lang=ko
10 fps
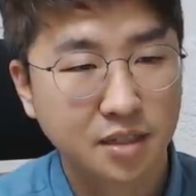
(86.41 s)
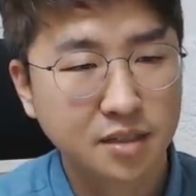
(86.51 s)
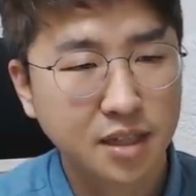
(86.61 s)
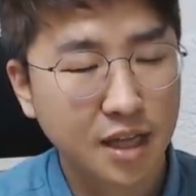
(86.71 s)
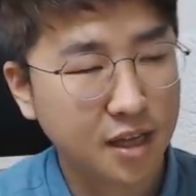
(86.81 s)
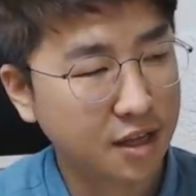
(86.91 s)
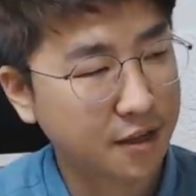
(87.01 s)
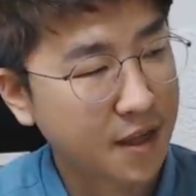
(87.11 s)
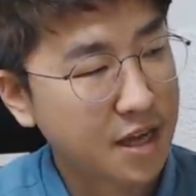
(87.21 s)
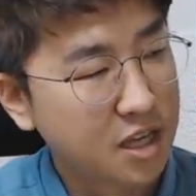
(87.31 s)

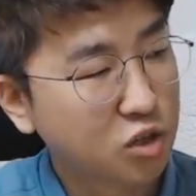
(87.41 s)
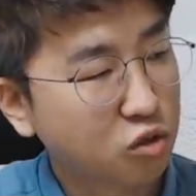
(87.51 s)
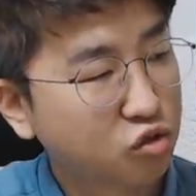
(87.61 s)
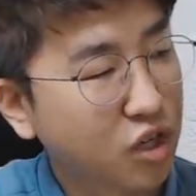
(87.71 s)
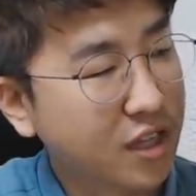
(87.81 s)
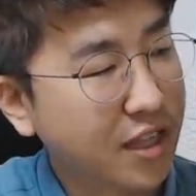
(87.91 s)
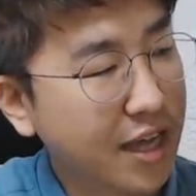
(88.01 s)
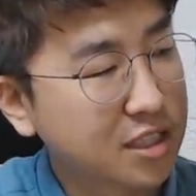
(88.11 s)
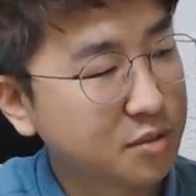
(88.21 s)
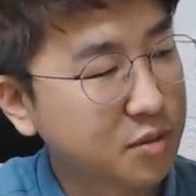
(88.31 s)
근데 이거 두 개
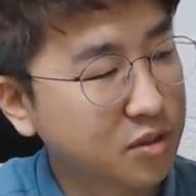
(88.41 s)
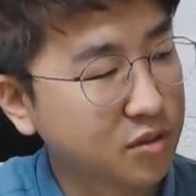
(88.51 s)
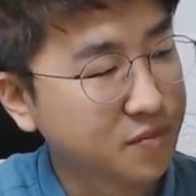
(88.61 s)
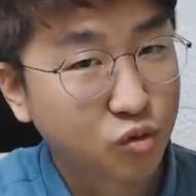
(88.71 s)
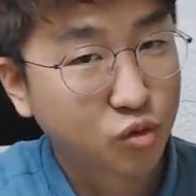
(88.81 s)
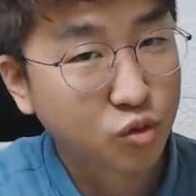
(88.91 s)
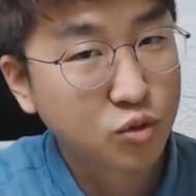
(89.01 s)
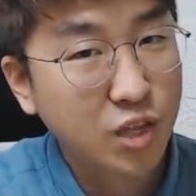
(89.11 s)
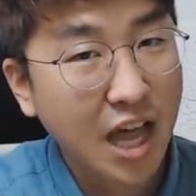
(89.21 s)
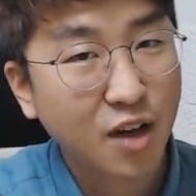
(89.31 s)
다 있으면은
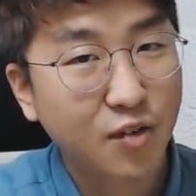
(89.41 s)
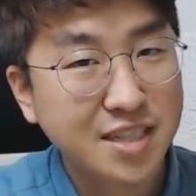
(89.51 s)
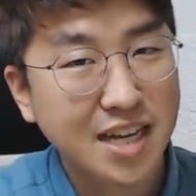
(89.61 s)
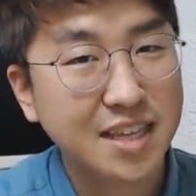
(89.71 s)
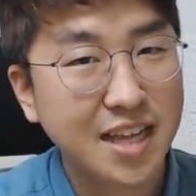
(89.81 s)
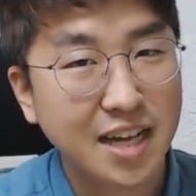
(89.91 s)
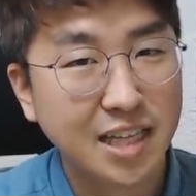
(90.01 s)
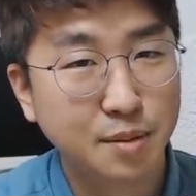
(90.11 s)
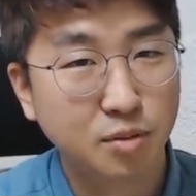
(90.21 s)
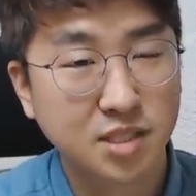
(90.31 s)
둘 다
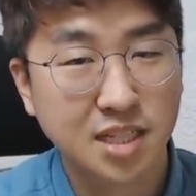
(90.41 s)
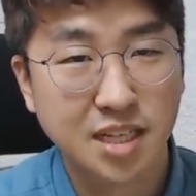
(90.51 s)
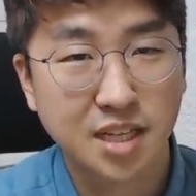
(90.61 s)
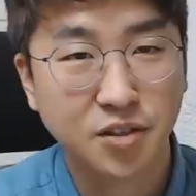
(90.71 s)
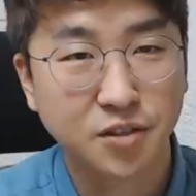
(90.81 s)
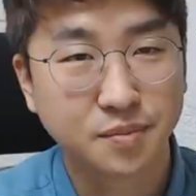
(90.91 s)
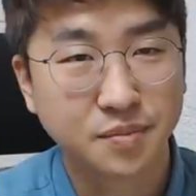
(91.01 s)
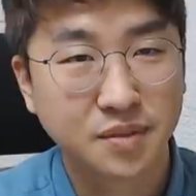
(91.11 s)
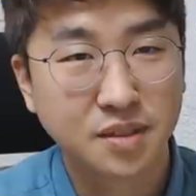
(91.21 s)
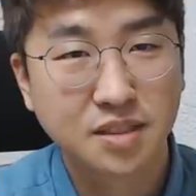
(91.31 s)
괜찮다가 돼 버리잖아요.
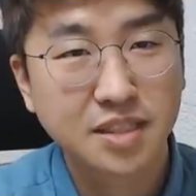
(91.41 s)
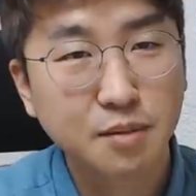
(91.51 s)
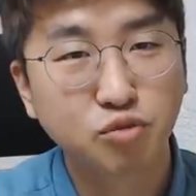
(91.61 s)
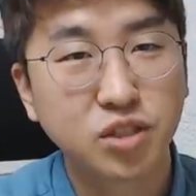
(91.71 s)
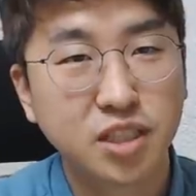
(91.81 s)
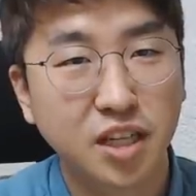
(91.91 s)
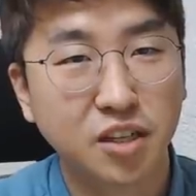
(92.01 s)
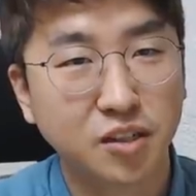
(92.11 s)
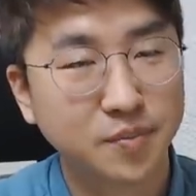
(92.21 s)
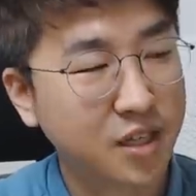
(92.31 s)
그게
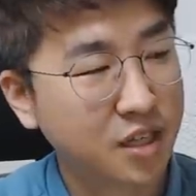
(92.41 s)
문제예요.